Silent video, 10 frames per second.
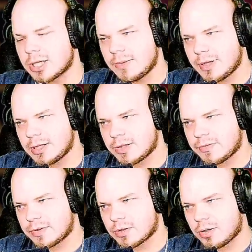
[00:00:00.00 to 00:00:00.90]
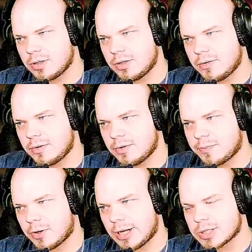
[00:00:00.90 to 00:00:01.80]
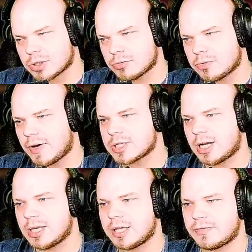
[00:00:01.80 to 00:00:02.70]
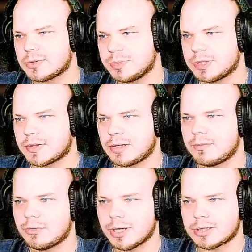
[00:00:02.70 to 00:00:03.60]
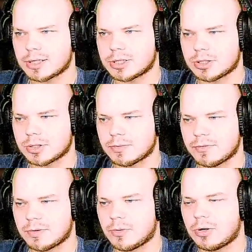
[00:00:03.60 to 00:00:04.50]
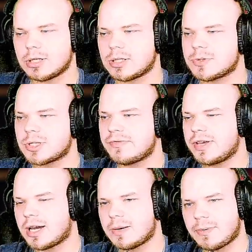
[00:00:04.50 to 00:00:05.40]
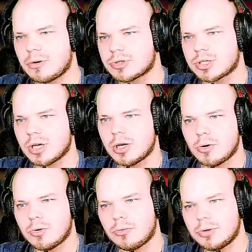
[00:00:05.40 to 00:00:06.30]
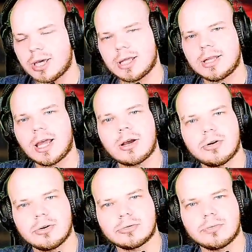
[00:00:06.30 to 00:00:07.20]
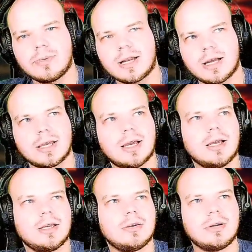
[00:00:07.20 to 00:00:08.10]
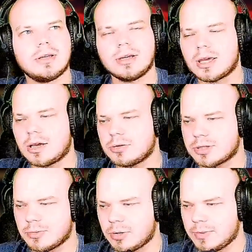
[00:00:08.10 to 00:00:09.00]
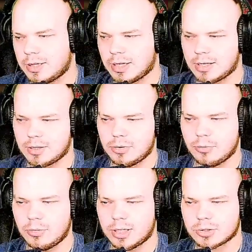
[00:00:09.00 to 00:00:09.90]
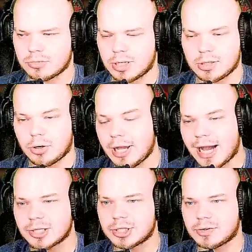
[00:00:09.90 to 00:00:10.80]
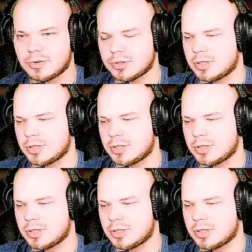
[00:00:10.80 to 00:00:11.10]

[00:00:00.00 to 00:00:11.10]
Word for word: imię imię, nazwisko i kojarzę tu twarz, ale nie wiem, czym się zajmuje, tak szczerze mówiąc, bo ona się przewija chyba już u niejednego youtubera, nie? I, I, jakiegoś tam komentary, Julia Żugaj, kojarzę coś.